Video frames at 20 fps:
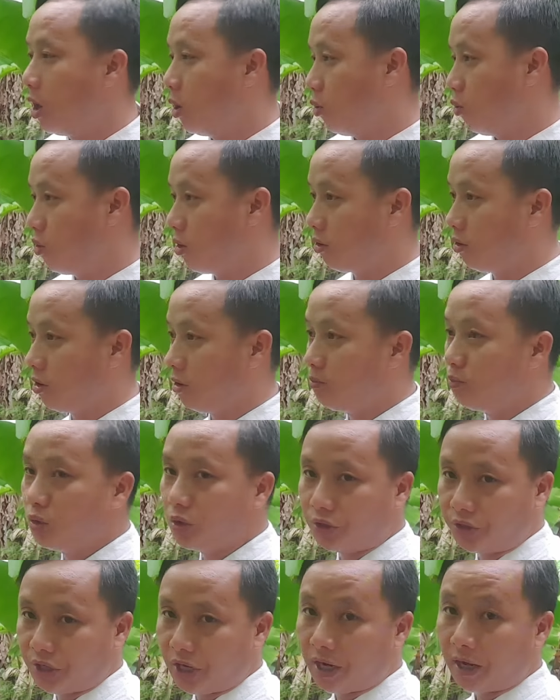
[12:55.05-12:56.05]
ủa có mua
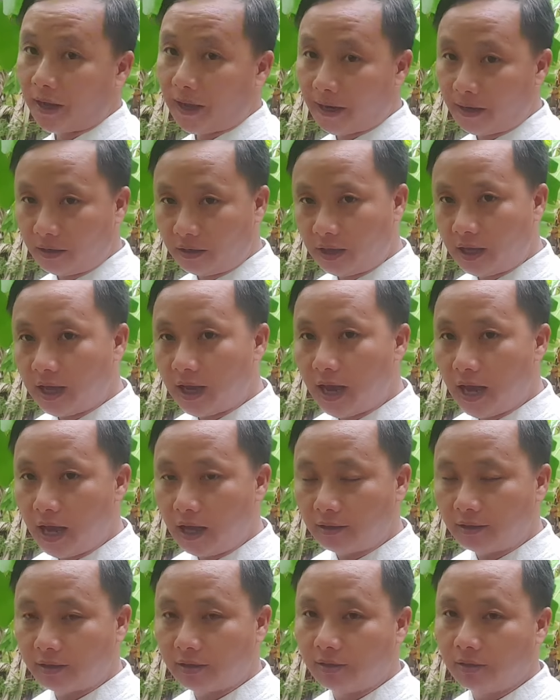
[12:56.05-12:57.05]
chén cánh kia
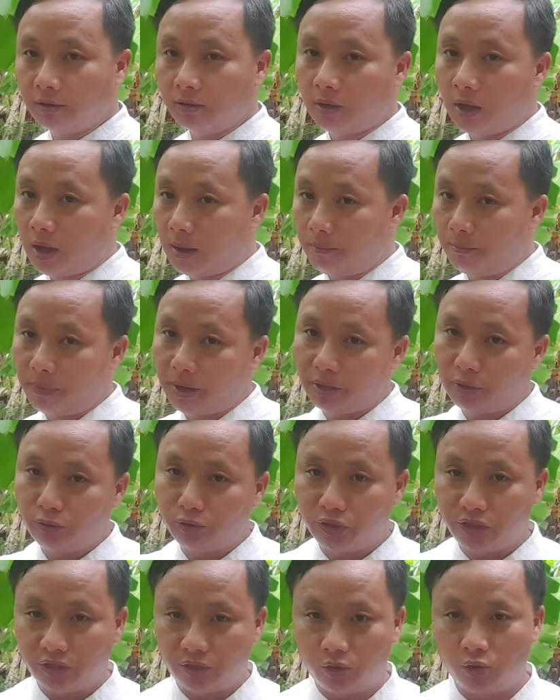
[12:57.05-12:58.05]
sư mà nu
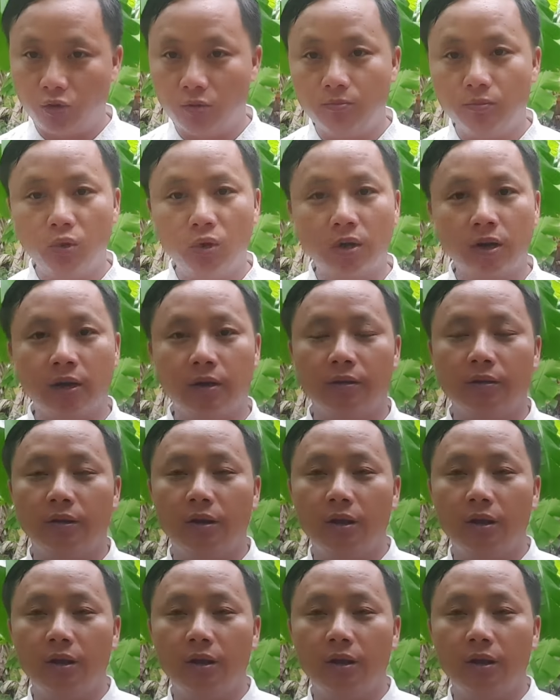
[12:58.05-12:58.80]
chỉ chua mua là